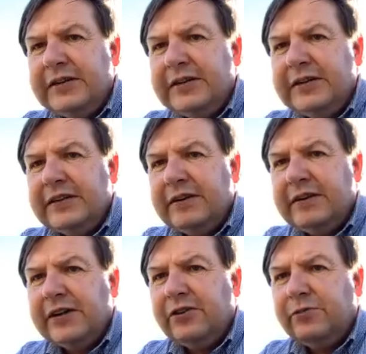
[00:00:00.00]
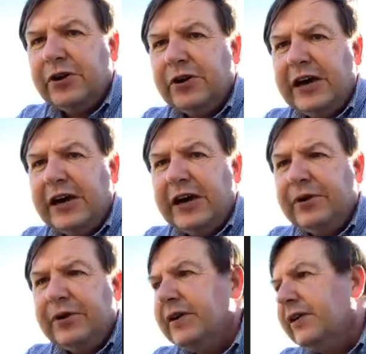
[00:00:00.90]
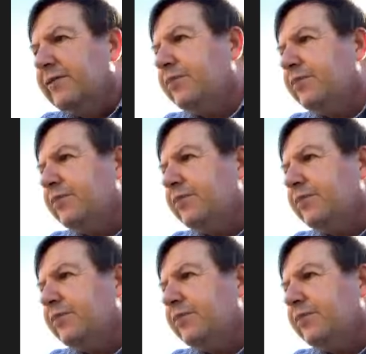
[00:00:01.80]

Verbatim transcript: se va colocando morada después y después se